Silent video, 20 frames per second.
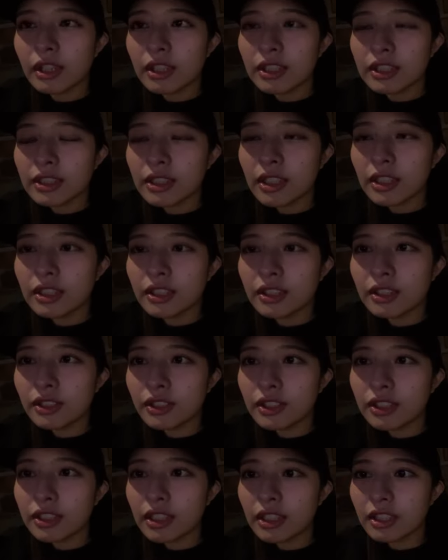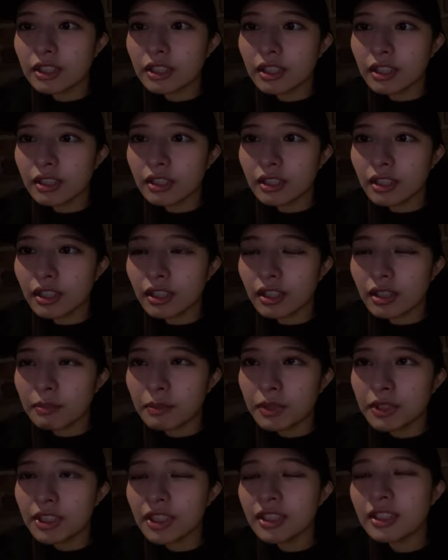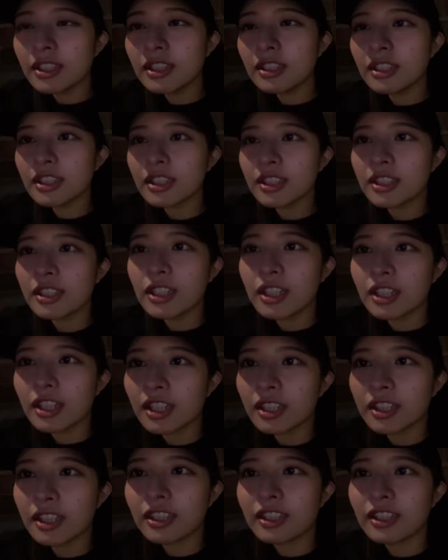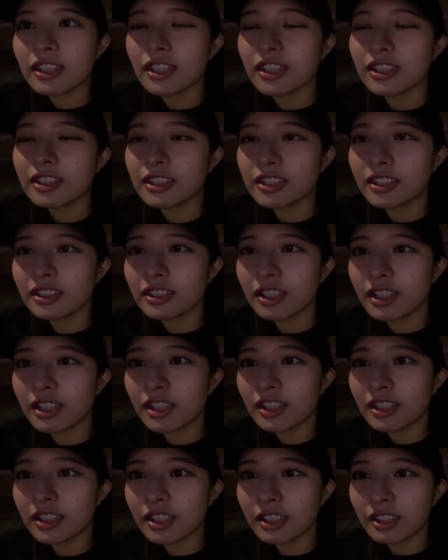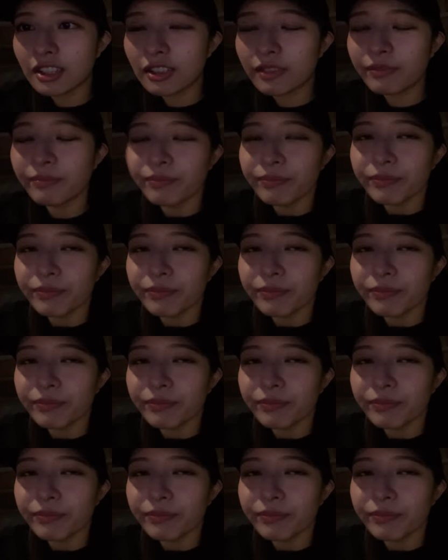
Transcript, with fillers: 下に重心あったんで、まあ、全体的にでかいなって感じぐらいだったんで